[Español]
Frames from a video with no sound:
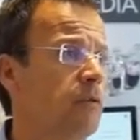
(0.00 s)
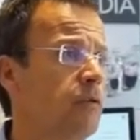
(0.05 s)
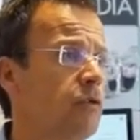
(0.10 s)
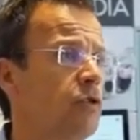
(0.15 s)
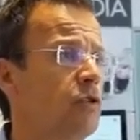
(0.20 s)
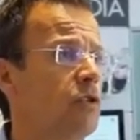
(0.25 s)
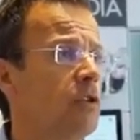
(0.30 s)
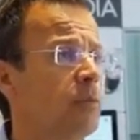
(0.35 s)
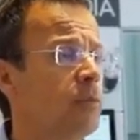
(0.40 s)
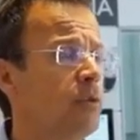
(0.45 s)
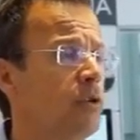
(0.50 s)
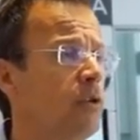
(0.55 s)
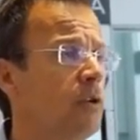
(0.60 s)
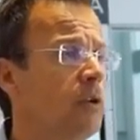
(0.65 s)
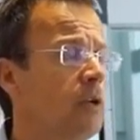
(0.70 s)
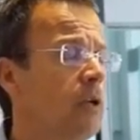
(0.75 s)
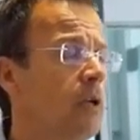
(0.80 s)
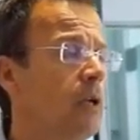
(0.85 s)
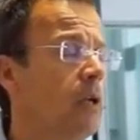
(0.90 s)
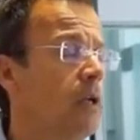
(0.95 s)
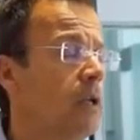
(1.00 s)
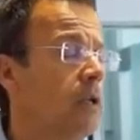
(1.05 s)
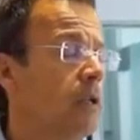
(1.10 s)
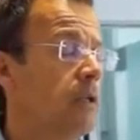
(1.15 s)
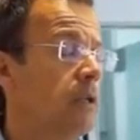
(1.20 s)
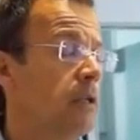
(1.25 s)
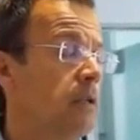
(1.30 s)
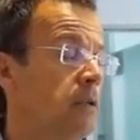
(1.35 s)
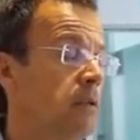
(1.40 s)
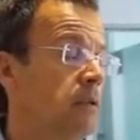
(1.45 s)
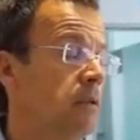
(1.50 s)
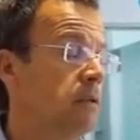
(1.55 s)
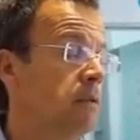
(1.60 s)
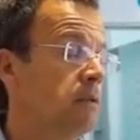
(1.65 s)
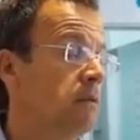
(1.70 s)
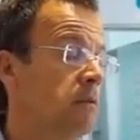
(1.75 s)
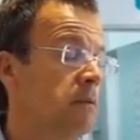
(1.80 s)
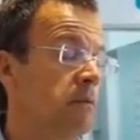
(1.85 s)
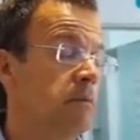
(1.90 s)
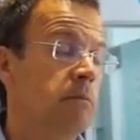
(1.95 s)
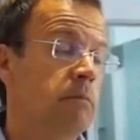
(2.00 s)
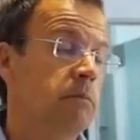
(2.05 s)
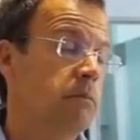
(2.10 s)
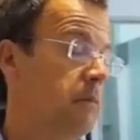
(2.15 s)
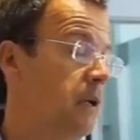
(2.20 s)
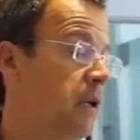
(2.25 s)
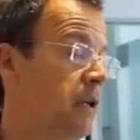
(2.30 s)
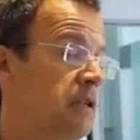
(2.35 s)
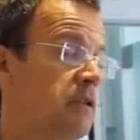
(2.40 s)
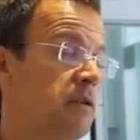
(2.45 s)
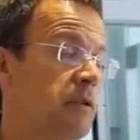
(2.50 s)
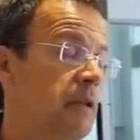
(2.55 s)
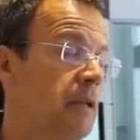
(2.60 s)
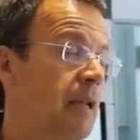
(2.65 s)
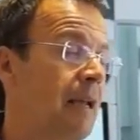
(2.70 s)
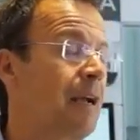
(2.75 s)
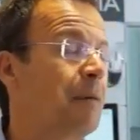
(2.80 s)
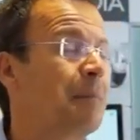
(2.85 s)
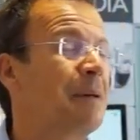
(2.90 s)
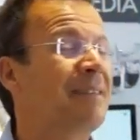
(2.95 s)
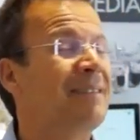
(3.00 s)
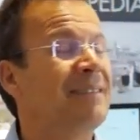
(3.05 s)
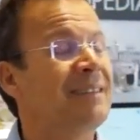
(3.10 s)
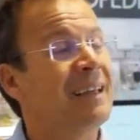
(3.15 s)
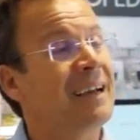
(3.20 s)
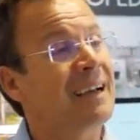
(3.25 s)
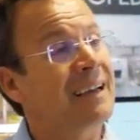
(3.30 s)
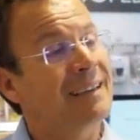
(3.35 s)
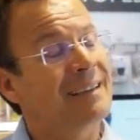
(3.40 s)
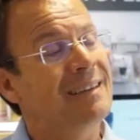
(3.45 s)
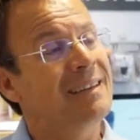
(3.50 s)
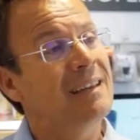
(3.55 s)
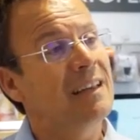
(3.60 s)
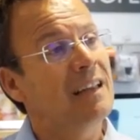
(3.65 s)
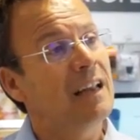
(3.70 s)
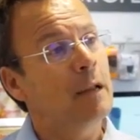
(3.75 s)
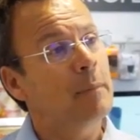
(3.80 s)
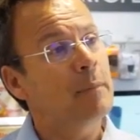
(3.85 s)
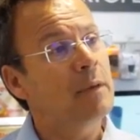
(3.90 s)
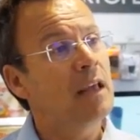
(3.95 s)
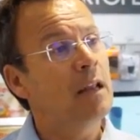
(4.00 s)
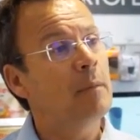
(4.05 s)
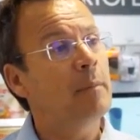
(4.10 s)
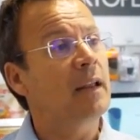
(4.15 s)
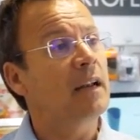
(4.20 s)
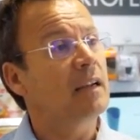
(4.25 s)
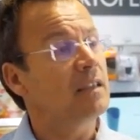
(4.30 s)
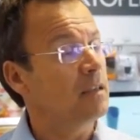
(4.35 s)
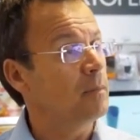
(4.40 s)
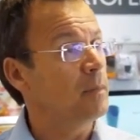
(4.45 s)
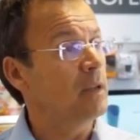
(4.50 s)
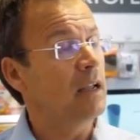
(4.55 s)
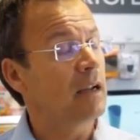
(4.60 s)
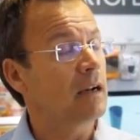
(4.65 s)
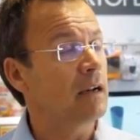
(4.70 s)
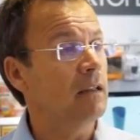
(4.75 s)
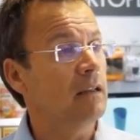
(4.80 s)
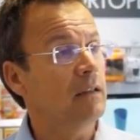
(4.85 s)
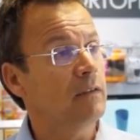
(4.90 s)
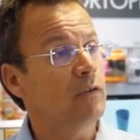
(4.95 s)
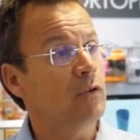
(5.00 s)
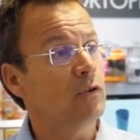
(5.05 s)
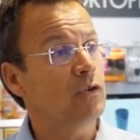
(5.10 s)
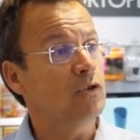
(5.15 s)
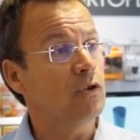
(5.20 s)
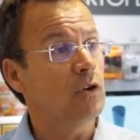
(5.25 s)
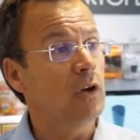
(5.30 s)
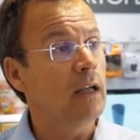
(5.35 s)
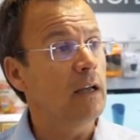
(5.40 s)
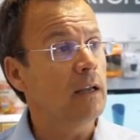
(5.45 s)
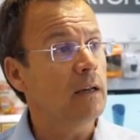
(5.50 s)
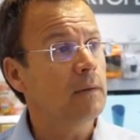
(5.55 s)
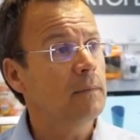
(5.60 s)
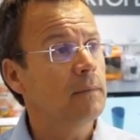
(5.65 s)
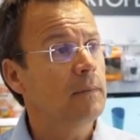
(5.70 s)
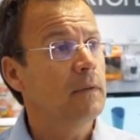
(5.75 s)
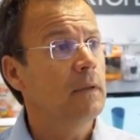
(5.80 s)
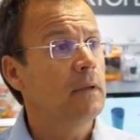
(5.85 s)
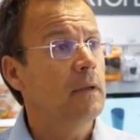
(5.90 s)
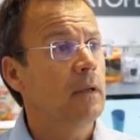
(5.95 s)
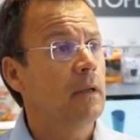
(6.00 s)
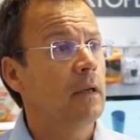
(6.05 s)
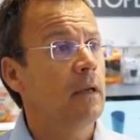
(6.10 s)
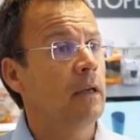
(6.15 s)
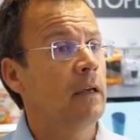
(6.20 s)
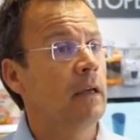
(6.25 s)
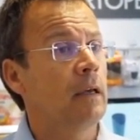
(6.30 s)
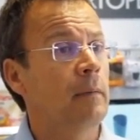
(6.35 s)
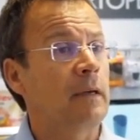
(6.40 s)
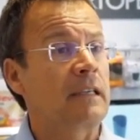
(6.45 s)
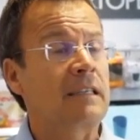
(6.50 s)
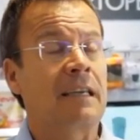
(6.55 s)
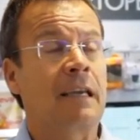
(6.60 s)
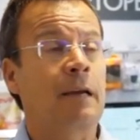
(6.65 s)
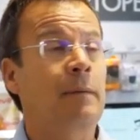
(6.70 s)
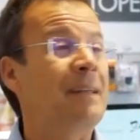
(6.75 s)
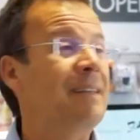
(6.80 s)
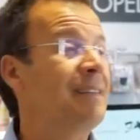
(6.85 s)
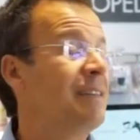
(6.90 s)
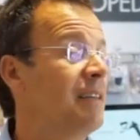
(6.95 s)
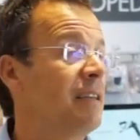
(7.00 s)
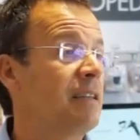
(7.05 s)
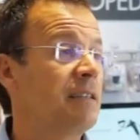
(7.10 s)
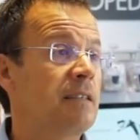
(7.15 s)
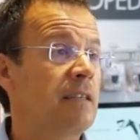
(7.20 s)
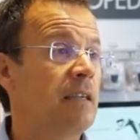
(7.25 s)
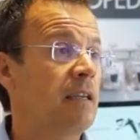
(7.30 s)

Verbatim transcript: El fototipo mm, es la capacidad que tiene la piel para asimilar radiación solar eh, básicamente